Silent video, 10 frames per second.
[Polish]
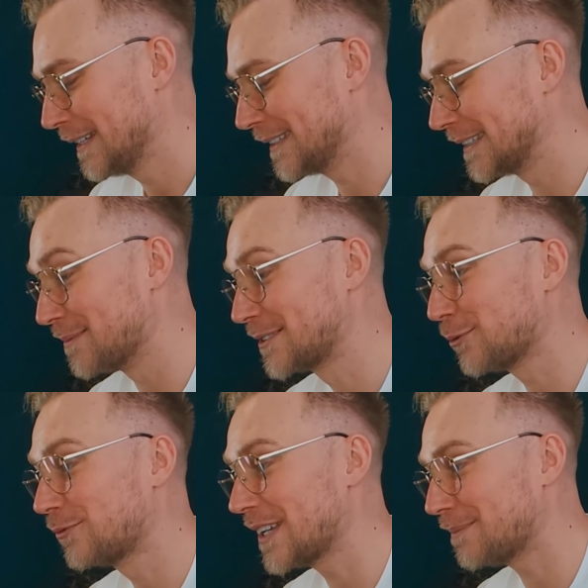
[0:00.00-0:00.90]
jednym z
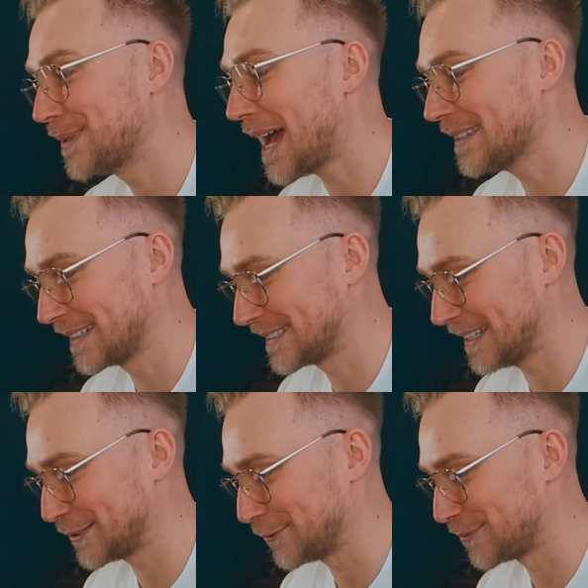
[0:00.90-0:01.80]
uwielbianych
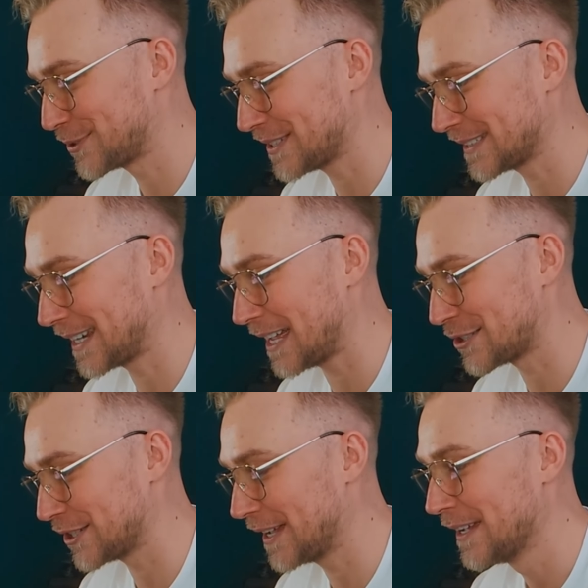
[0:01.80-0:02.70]
setów przez
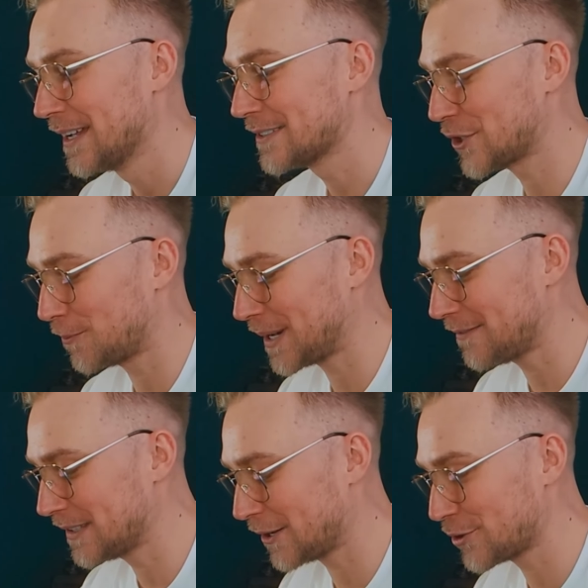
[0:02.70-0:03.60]
graczy. Co
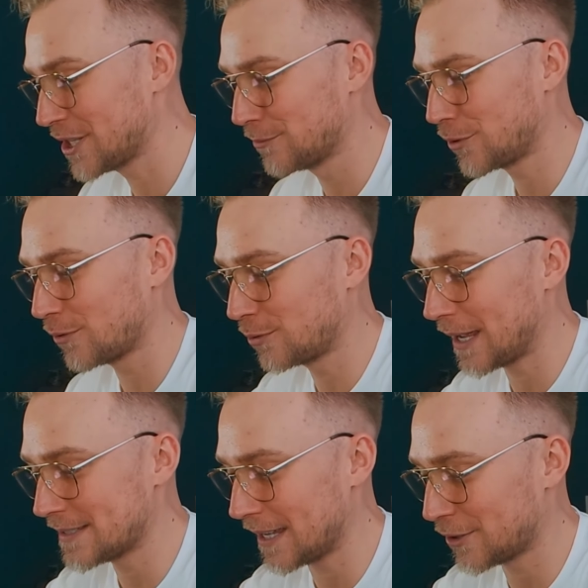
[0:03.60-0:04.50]
prawda rośnie mu
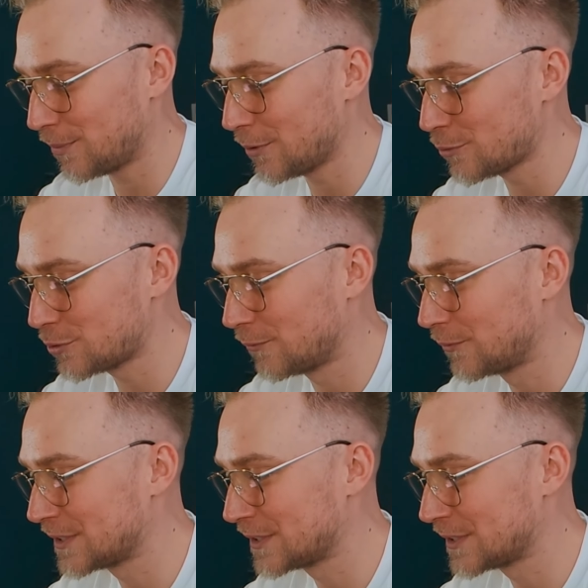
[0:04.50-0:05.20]
konkurencja, no bo już w